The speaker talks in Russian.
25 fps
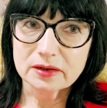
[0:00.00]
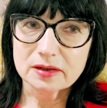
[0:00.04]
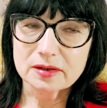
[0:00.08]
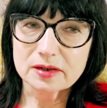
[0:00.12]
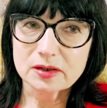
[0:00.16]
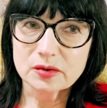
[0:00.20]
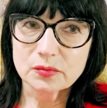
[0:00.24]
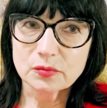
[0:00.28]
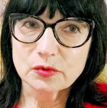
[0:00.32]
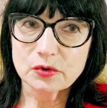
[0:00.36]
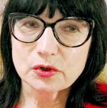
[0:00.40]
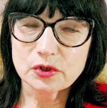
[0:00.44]

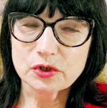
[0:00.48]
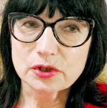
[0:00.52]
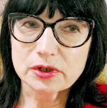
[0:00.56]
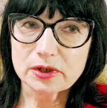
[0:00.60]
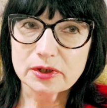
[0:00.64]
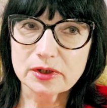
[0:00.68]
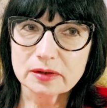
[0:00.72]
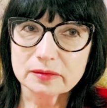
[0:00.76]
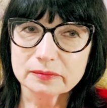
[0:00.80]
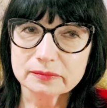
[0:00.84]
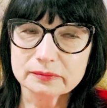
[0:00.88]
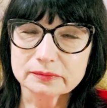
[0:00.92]
Один
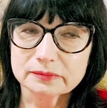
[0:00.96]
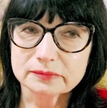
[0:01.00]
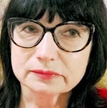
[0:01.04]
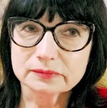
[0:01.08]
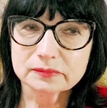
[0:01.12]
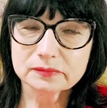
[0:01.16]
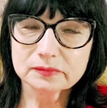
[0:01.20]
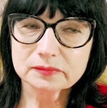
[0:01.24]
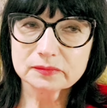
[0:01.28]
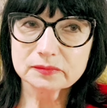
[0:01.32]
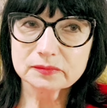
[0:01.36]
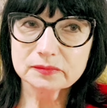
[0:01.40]
мужчина
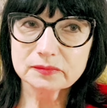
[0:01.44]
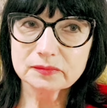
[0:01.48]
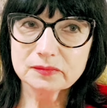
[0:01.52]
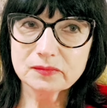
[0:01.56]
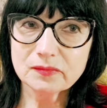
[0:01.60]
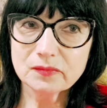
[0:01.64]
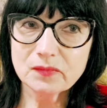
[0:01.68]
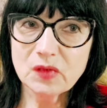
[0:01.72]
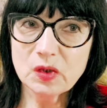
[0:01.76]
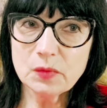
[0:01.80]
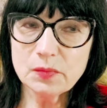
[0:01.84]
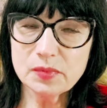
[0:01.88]

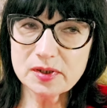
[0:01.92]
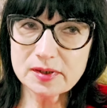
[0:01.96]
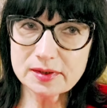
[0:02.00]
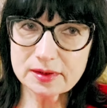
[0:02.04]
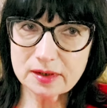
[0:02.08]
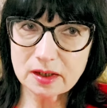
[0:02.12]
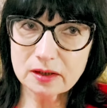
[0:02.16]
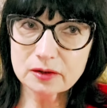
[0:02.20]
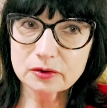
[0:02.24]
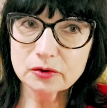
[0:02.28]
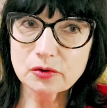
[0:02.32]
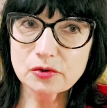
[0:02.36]

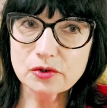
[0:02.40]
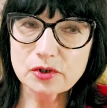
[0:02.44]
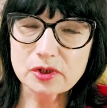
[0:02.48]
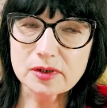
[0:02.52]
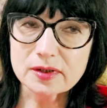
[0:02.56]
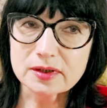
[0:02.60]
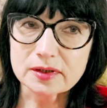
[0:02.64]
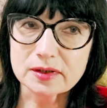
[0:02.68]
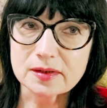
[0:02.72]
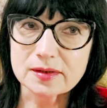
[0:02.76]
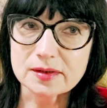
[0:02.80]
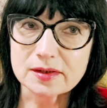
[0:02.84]
написал, тоже,
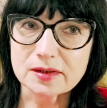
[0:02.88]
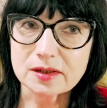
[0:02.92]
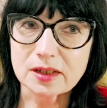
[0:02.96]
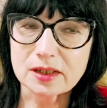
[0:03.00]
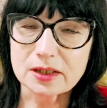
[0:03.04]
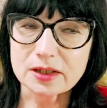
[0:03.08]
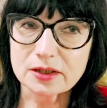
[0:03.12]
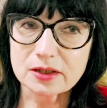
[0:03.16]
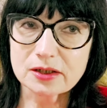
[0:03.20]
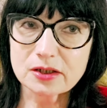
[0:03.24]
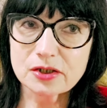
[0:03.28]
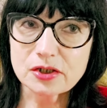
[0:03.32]
кстати,
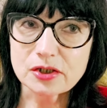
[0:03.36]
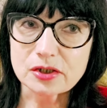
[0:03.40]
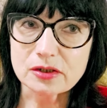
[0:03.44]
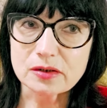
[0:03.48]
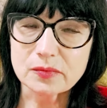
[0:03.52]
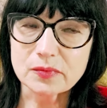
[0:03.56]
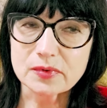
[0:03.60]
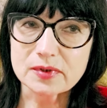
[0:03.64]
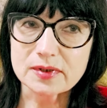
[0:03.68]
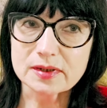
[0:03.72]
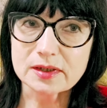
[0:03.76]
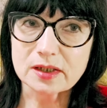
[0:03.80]
латыш,
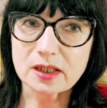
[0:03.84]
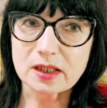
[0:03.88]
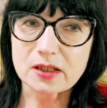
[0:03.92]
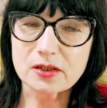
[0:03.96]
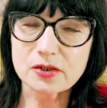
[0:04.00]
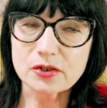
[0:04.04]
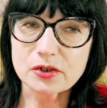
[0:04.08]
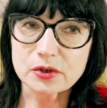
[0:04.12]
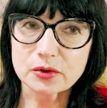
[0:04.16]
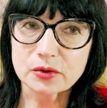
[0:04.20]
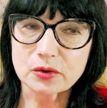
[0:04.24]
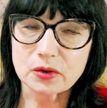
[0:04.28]

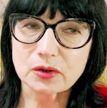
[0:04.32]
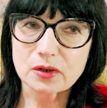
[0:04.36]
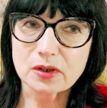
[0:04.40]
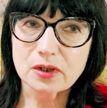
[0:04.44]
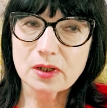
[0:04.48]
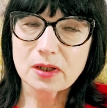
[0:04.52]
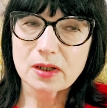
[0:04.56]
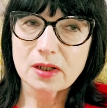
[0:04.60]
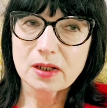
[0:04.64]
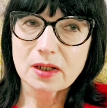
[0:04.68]
написал, что